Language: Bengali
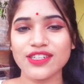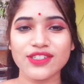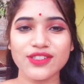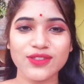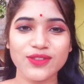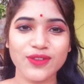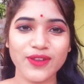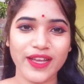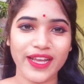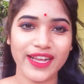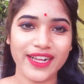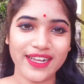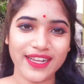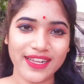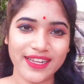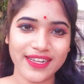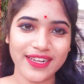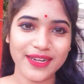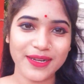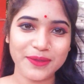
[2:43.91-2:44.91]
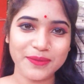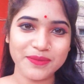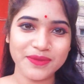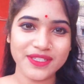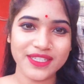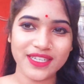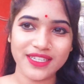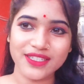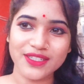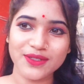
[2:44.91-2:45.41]
কিন্তু একা একা এরম
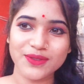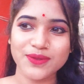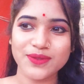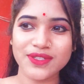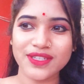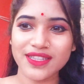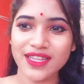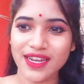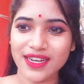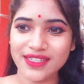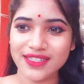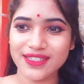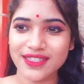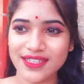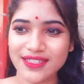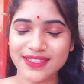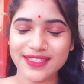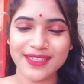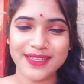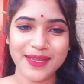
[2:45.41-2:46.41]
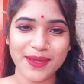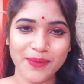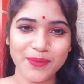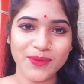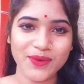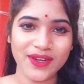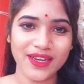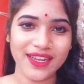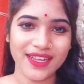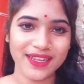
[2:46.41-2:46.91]
সেজে গুজে দাঁড়িয়ে থাকতে
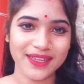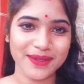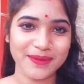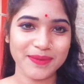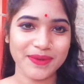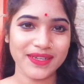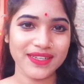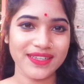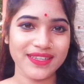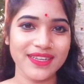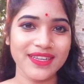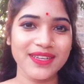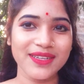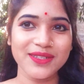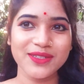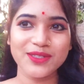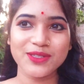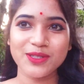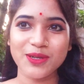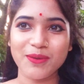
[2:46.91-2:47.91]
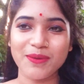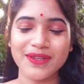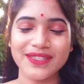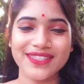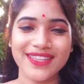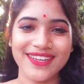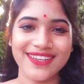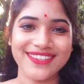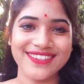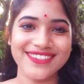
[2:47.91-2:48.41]
কেমন লাগে মানে সবাই
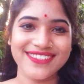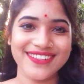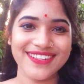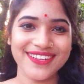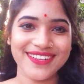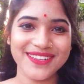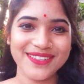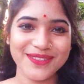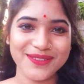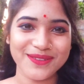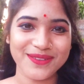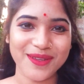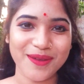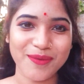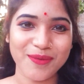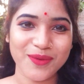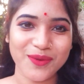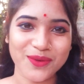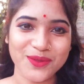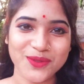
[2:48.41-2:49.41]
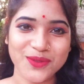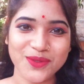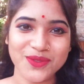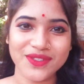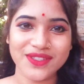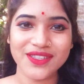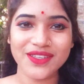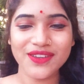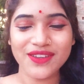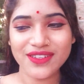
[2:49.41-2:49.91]
তাকিয়ে থাকে তো কেমন
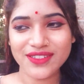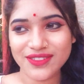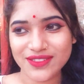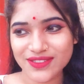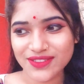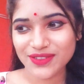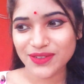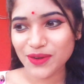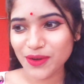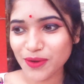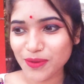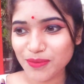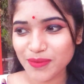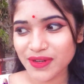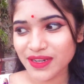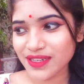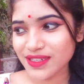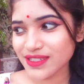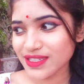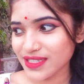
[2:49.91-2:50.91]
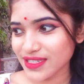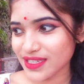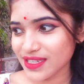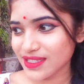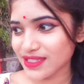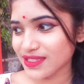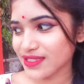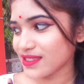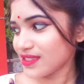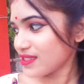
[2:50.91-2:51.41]
অস্বস্তি হয় যেন নর্মাল ঠিক
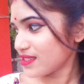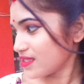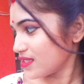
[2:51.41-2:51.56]
আছে